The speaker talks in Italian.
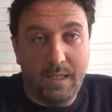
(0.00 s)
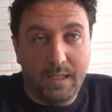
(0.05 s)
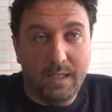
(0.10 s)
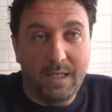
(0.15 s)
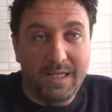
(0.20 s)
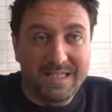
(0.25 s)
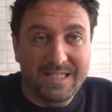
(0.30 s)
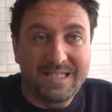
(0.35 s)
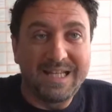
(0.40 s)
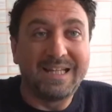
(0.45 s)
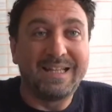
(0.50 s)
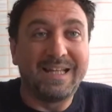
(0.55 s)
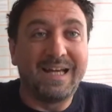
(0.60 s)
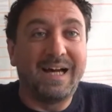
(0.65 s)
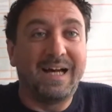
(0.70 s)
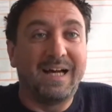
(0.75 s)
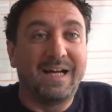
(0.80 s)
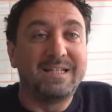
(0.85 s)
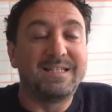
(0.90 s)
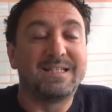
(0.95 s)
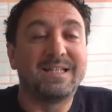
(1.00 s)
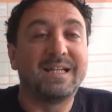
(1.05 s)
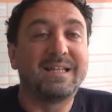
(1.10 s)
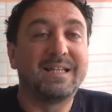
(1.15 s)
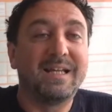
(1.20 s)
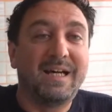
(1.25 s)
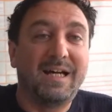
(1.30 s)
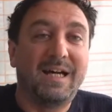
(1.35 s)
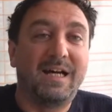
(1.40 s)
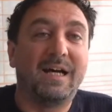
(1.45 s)
è stata, è
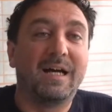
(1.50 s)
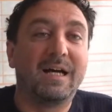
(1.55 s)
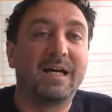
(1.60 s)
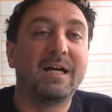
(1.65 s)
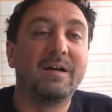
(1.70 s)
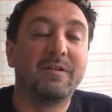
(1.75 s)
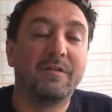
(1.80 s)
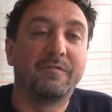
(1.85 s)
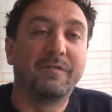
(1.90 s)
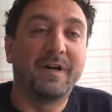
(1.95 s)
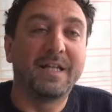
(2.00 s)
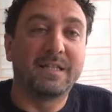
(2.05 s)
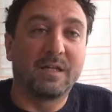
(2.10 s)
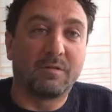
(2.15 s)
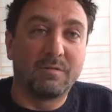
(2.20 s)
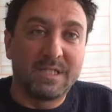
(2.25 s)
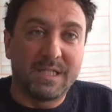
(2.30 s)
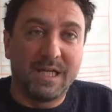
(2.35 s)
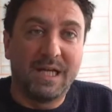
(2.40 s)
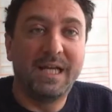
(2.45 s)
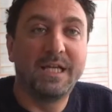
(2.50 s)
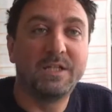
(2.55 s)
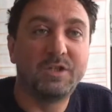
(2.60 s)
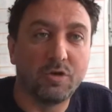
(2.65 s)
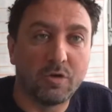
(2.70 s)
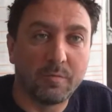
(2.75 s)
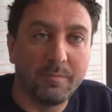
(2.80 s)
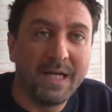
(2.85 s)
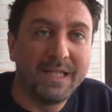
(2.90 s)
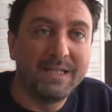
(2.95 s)
stata eh, fatta questa legge
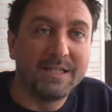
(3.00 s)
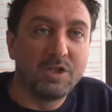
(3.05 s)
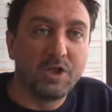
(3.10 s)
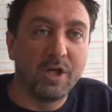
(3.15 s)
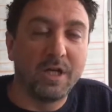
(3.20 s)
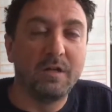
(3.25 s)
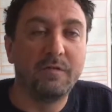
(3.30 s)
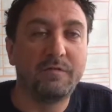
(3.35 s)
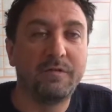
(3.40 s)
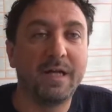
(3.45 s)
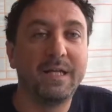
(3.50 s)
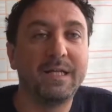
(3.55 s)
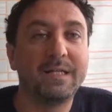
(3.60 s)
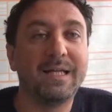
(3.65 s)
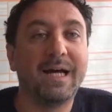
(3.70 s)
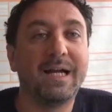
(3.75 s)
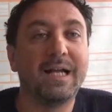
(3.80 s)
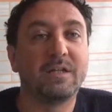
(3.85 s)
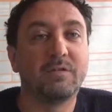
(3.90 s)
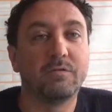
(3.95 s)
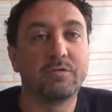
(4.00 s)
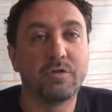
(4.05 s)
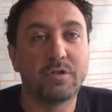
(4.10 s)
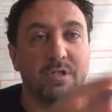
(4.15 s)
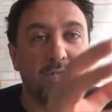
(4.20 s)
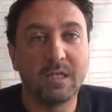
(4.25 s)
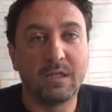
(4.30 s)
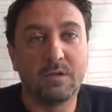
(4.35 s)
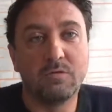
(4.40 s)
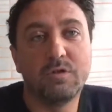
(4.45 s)
ormai decenni fa in Italia dove sono
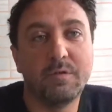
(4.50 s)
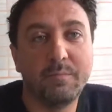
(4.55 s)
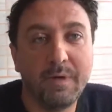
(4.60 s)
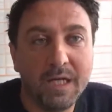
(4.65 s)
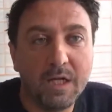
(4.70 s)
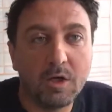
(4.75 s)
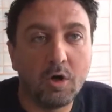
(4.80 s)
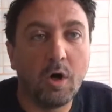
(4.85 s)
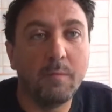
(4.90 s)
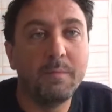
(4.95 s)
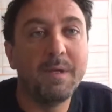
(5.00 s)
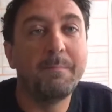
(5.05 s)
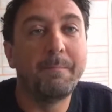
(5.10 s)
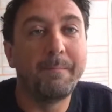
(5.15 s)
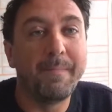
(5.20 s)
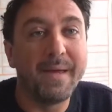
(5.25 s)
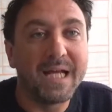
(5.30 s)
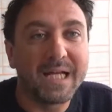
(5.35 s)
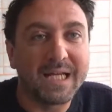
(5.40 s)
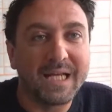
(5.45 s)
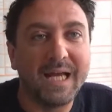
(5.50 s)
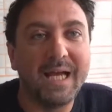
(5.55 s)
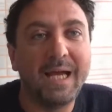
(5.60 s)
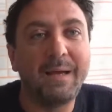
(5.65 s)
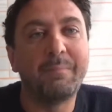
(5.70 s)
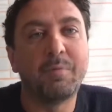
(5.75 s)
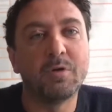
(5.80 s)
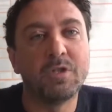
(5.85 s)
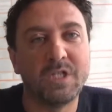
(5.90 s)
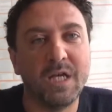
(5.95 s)
stati chiusi i manicomi
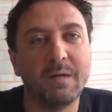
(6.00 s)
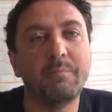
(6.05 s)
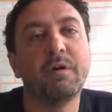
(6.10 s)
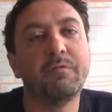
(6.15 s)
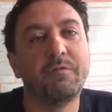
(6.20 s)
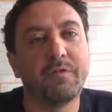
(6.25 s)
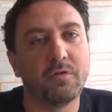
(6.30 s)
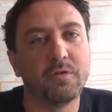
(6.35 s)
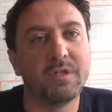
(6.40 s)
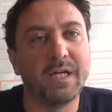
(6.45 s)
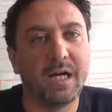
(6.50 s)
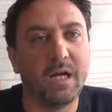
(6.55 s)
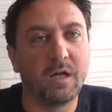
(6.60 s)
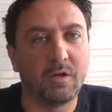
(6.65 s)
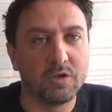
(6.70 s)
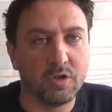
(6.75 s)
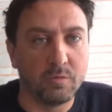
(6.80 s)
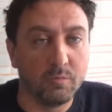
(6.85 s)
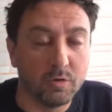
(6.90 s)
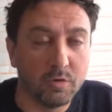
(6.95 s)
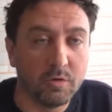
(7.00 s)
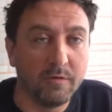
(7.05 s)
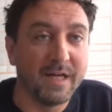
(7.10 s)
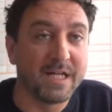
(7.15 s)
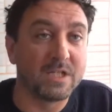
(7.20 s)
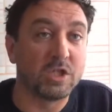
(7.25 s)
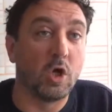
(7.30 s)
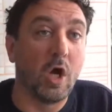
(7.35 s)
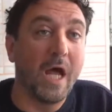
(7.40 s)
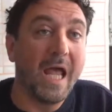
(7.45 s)
perché possiamo affrontare le cose in modo
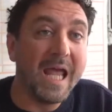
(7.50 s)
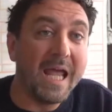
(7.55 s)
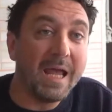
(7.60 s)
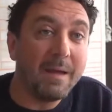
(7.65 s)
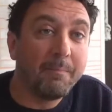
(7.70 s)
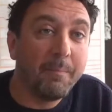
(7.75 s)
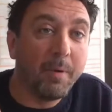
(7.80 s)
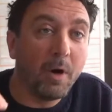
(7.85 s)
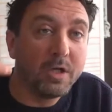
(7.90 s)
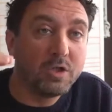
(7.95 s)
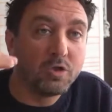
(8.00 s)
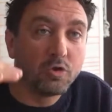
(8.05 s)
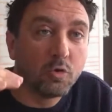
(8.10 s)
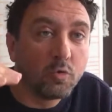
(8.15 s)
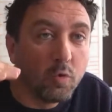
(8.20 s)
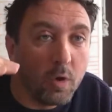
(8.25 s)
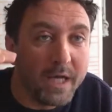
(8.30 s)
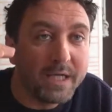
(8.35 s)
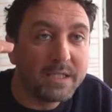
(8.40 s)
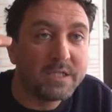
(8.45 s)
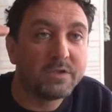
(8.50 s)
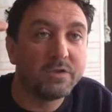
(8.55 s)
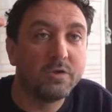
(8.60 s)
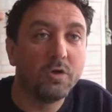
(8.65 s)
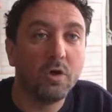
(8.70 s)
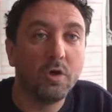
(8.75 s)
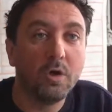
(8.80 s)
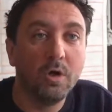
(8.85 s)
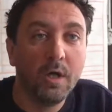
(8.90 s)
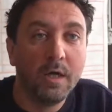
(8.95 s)
diverso e poi su
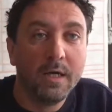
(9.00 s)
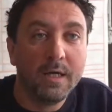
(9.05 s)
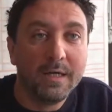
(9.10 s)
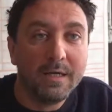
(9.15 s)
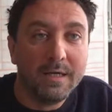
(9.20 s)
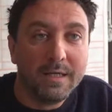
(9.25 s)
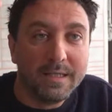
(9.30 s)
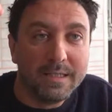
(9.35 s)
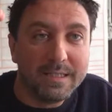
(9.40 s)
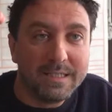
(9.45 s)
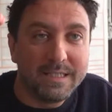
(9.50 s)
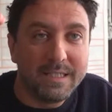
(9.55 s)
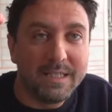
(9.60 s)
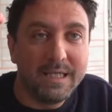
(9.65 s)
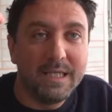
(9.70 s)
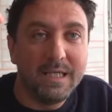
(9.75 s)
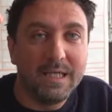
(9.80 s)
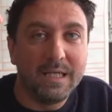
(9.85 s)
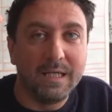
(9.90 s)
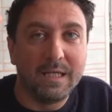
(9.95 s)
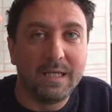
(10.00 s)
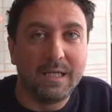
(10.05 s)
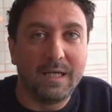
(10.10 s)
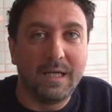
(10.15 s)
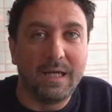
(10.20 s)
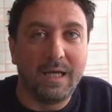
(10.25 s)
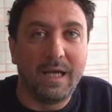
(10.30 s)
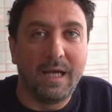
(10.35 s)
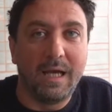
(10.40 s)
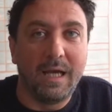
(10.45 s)
questo si
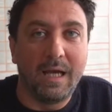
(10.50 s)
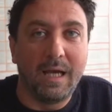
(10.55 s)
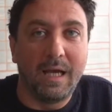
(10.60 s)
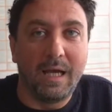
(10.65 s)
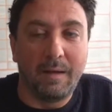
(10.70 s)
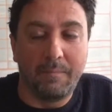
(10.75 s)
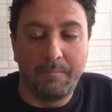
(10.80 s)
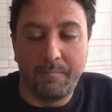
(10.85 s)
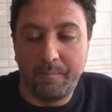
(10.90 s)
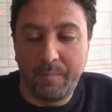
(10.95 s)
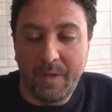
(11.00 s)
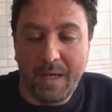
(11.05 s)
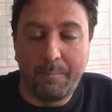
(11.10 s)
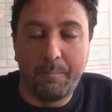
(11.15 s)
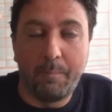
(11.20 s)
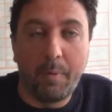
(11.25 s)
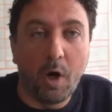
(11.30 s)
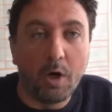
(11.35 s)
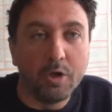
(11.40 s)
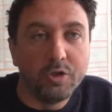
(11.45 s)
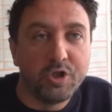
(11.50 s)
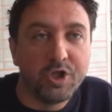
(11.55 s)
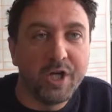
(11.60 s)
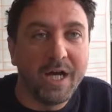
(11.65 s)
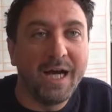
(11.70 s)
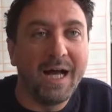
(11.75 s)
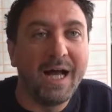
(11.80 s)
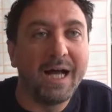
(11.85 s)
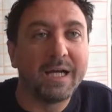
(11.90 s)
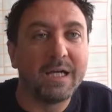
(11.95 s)
eh,
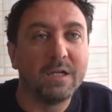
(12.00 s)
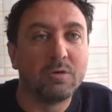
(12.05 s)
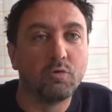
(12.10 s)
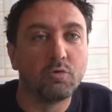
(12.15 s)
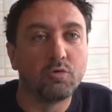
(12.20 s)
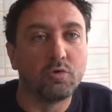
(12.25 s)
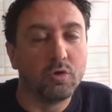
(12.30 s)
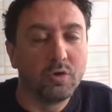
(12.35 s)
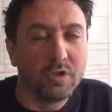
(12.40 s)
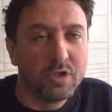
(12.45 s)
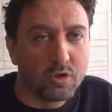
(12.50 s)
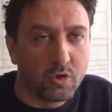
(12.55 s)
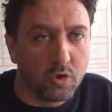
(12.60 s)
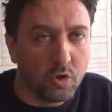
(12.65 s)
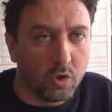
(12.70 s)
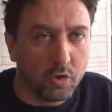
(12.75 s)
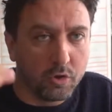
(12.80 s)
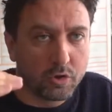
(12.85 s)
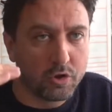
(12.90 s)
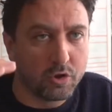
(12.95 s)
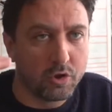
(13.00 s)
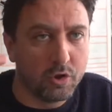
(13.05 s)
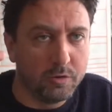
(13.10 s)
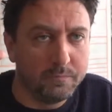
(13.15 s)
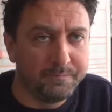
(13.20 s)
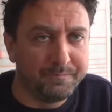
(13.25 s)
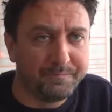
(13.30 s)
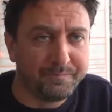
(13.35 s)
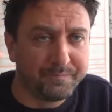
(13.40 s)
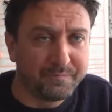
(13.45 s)
appoggia anche tutto il
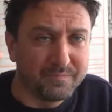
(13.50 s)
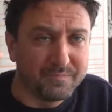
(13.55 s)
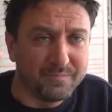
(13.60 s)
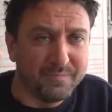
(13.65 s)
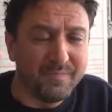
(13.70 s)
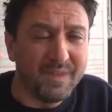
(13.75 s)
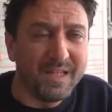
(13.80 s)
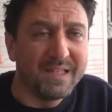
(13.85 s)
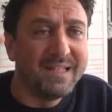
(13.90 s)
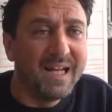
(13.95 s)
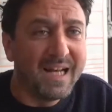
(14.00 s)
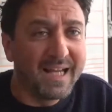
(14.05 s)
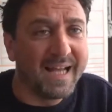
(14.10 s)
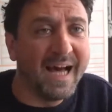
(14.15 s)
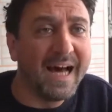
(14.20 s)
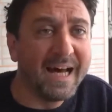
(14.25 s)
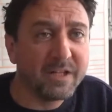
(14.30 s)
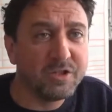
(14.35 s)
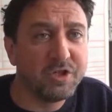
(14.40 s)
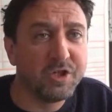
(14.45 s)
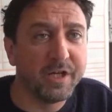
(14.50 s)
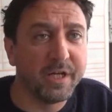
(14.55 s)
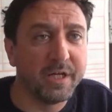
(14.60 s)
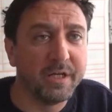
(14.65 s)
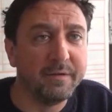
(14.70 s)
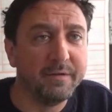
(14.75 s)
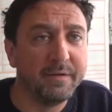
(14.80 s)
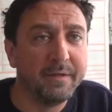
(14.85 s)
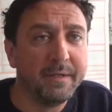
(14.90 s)
discorso delle carceri